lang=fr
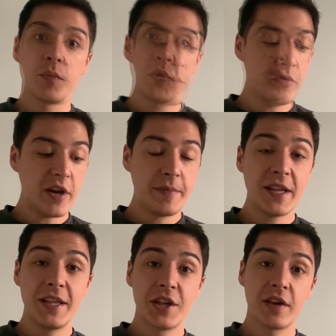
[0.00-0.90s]
Comme vous l'avez
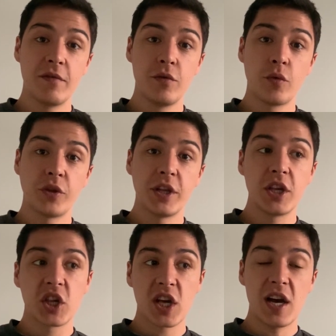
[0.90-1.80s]
peut-être déjà vu, on est
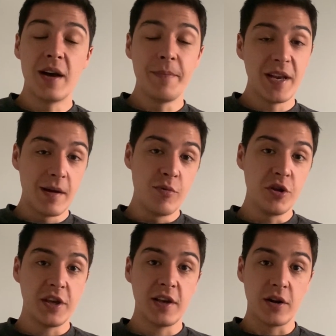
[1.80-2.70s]
déjà à 1000
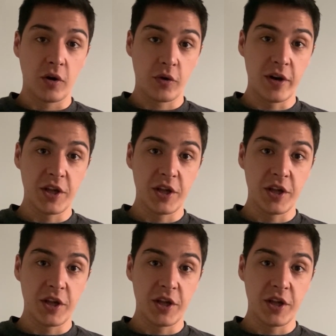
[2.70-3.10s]
abonnés alors que